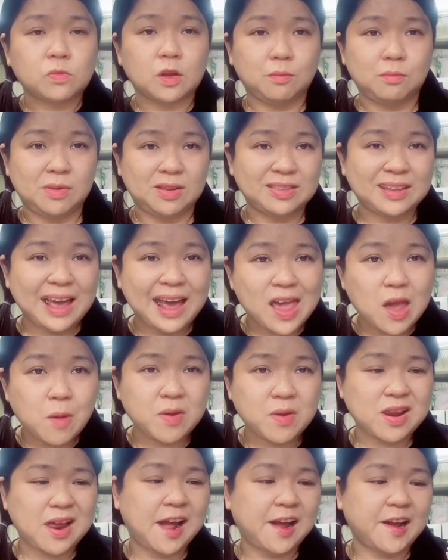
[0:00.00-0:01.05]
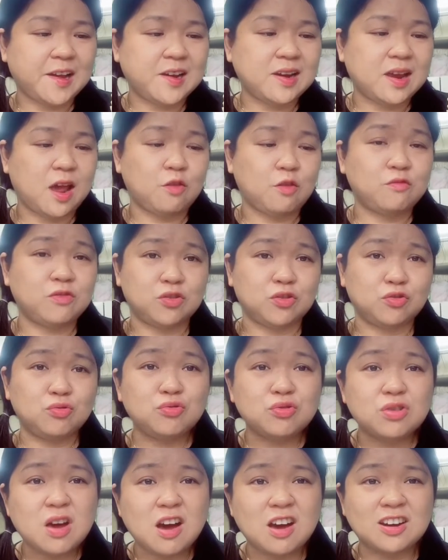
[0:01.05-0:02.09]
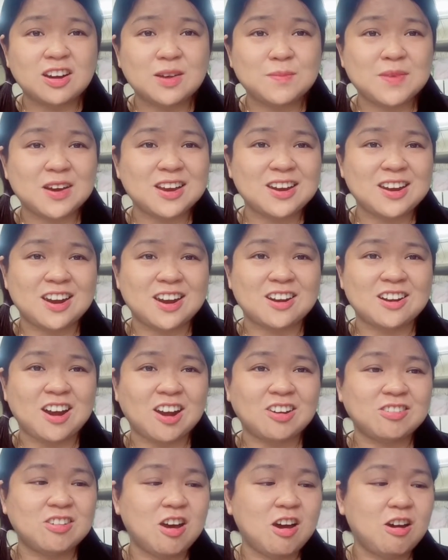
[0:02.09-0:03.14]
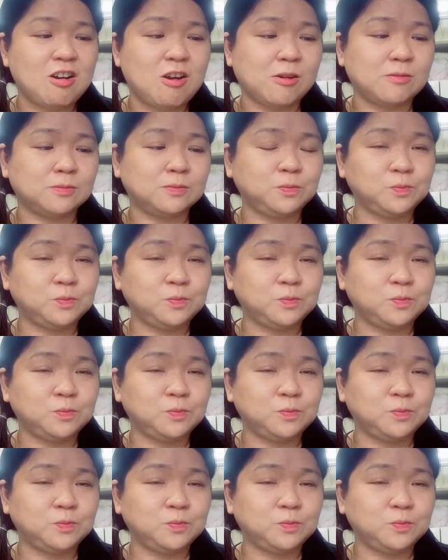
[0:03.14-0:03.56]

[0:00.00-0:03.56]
mình thấy mình ăn cái này không phải cu đơ nữa mà cái này là răng đơ rồi